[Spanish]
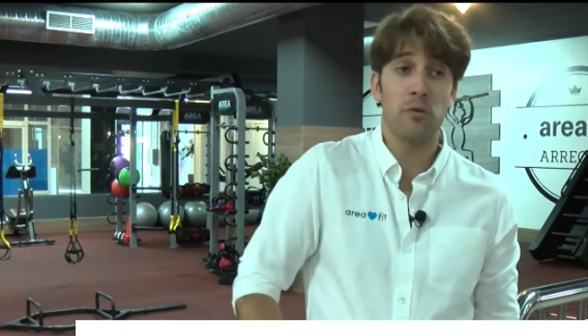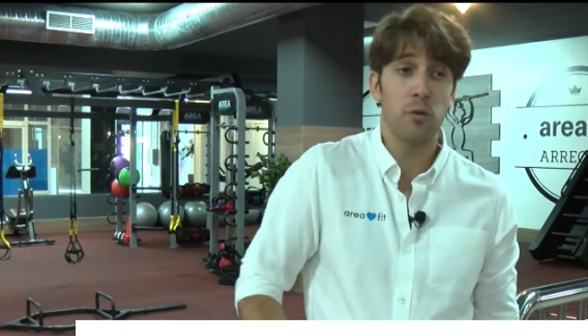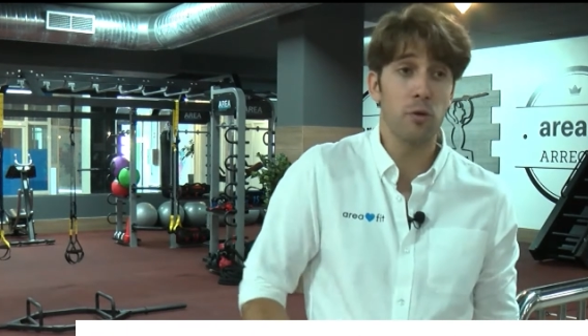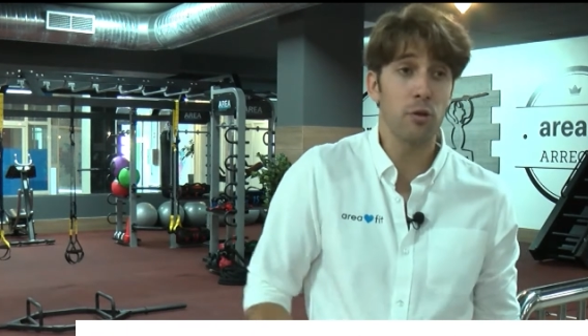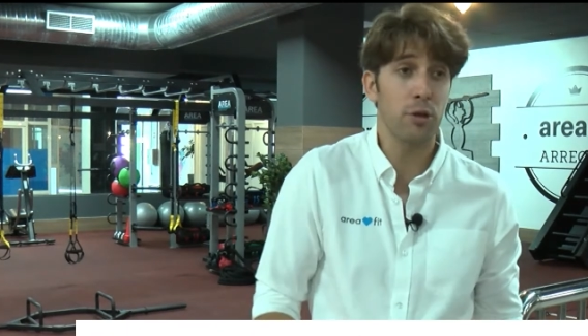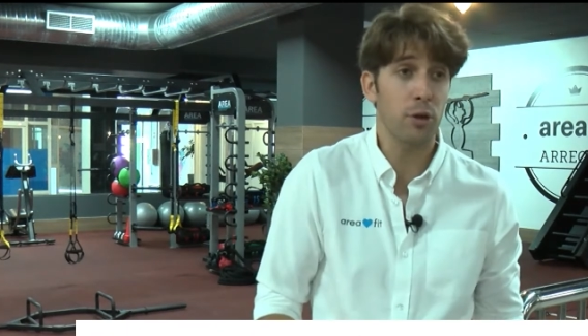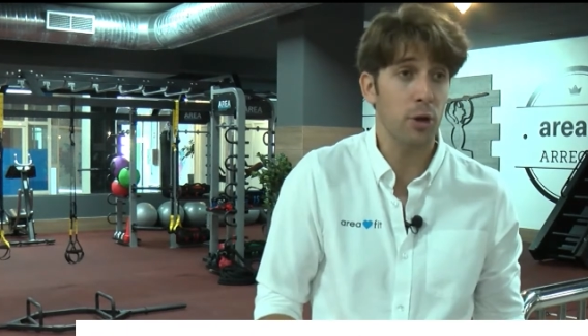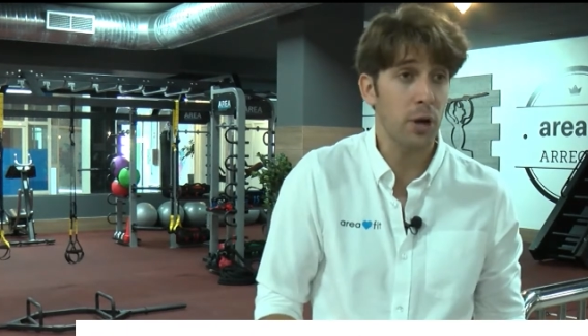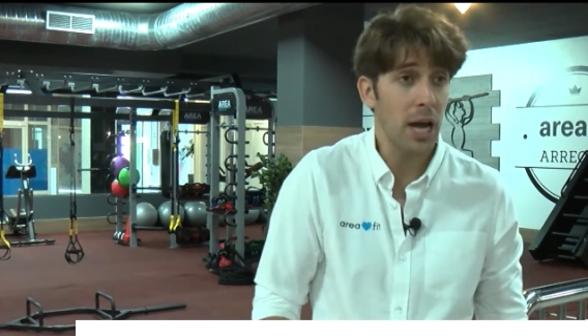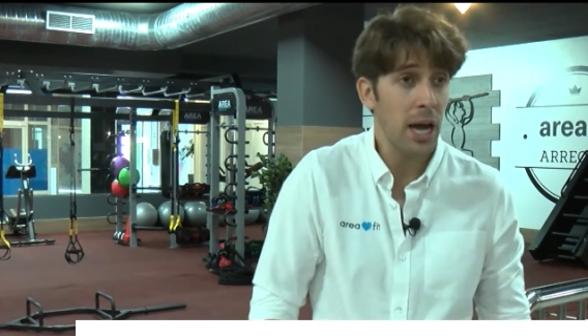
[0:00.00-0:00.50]

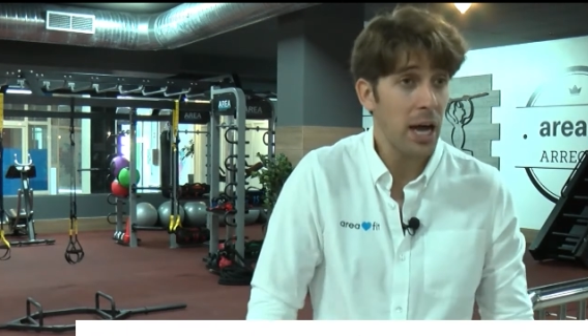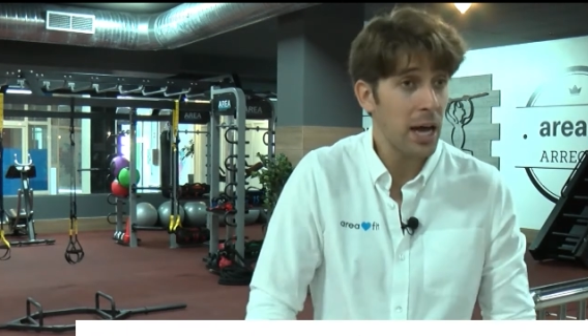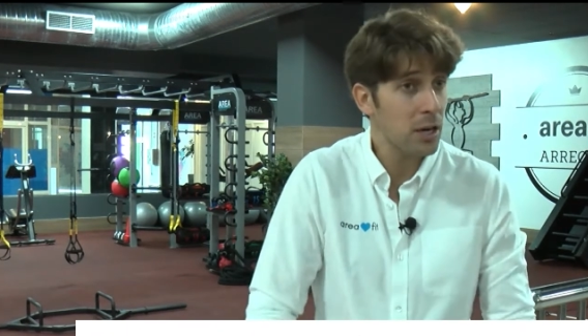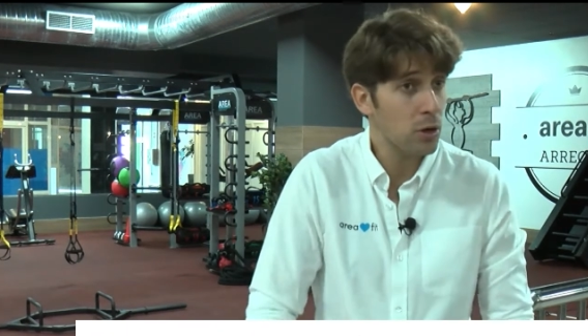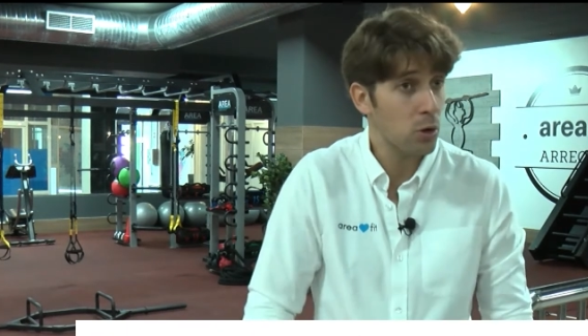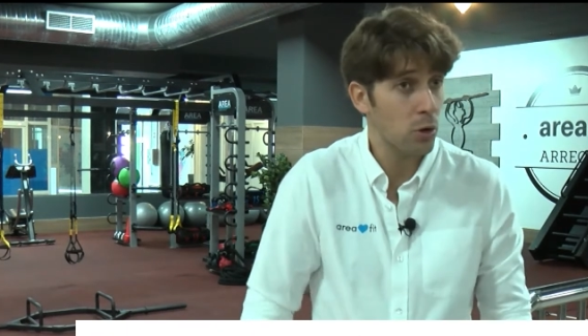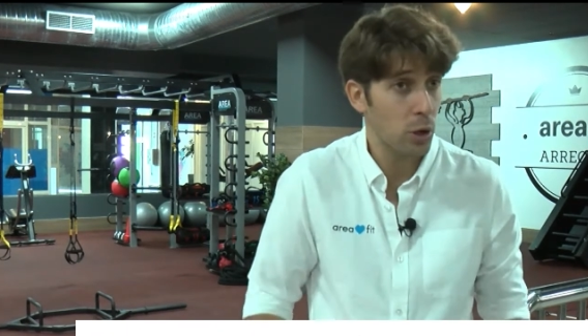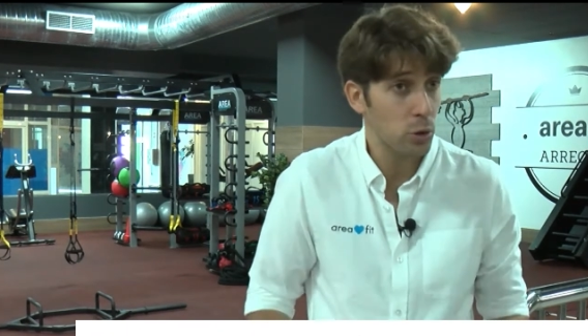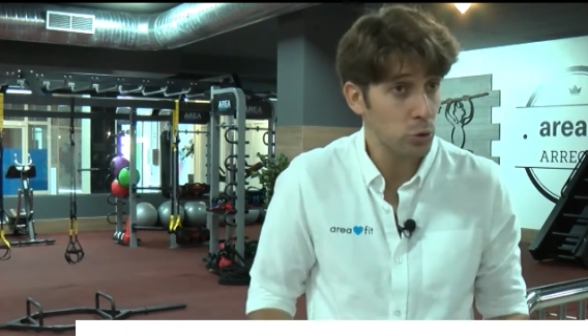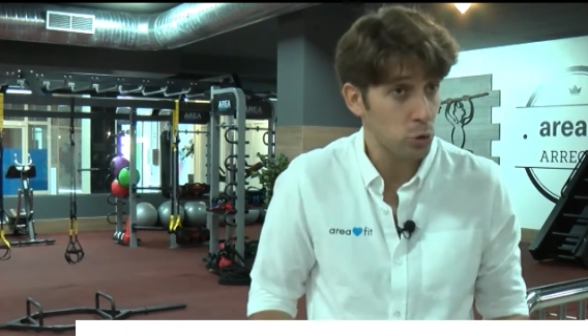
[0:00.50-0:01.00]

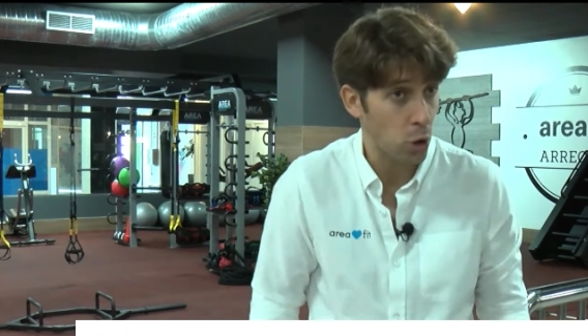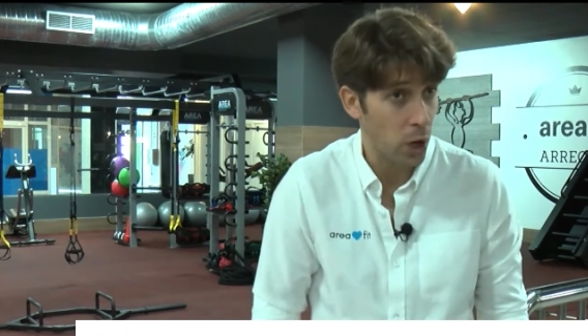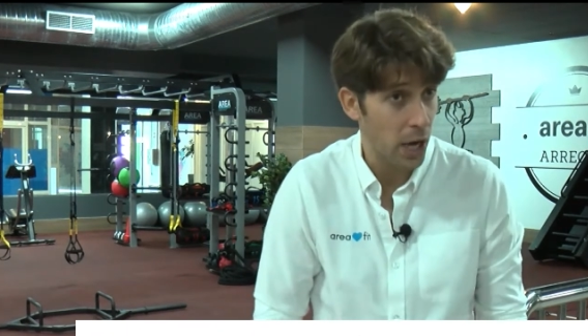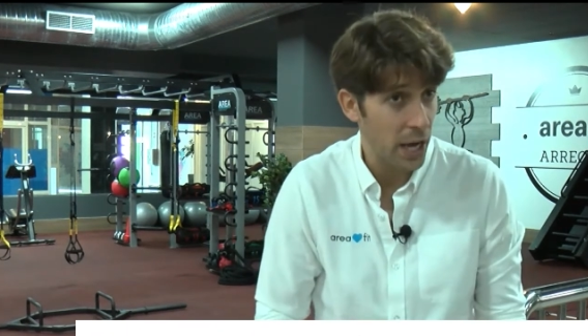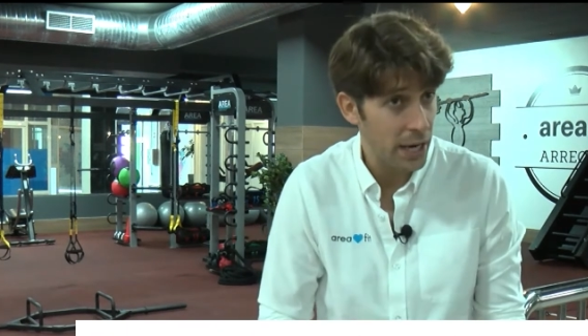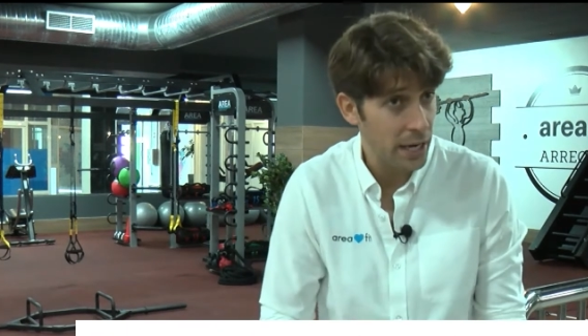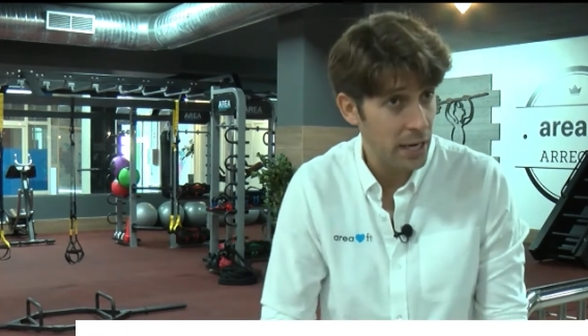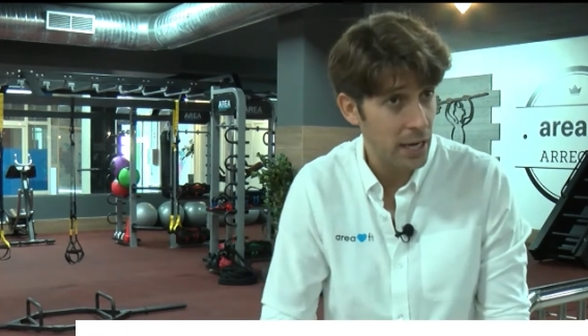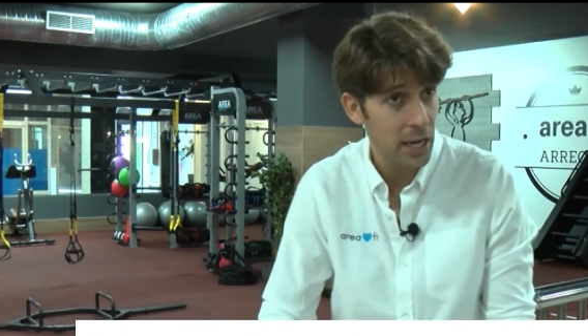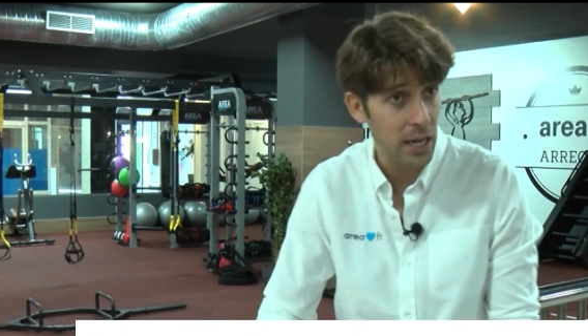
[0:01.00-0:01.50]
funcional con
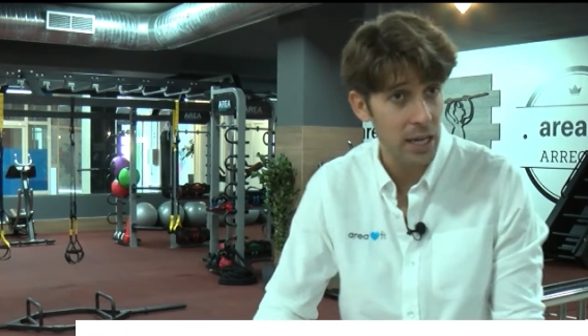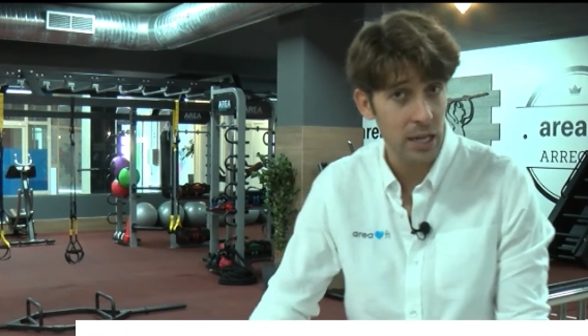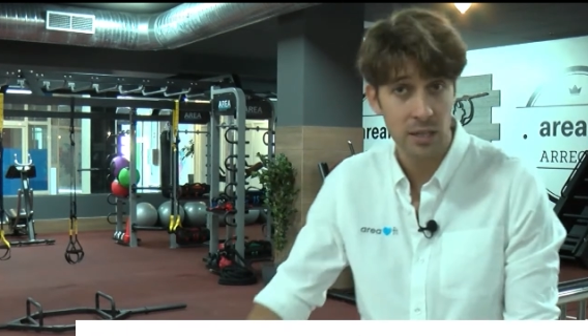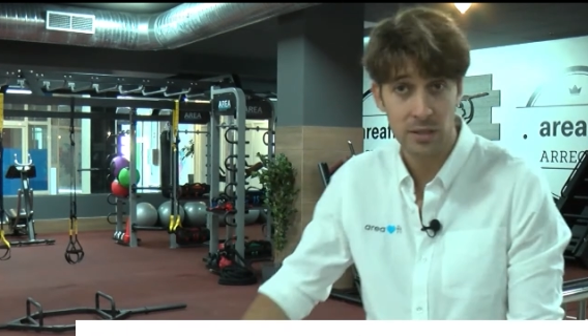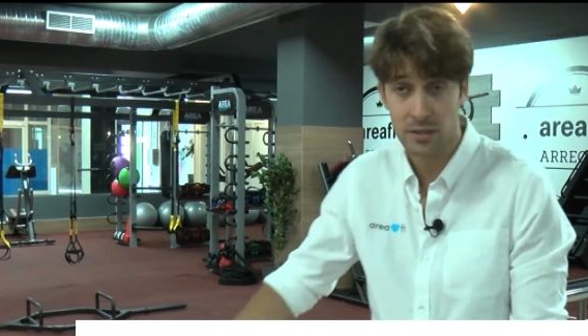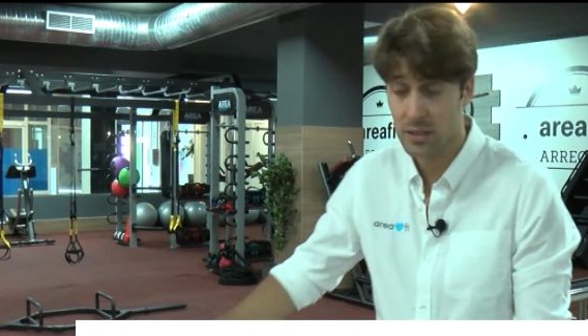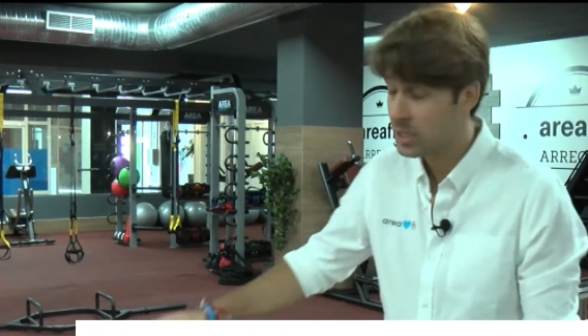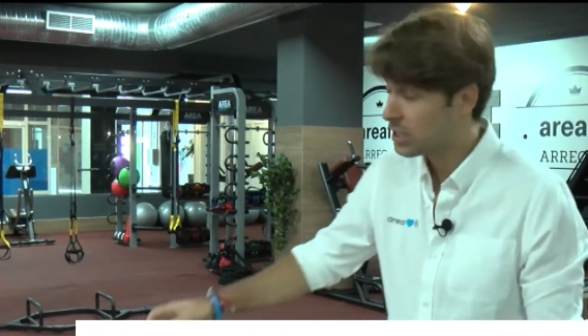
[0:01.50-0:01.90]
autocargas,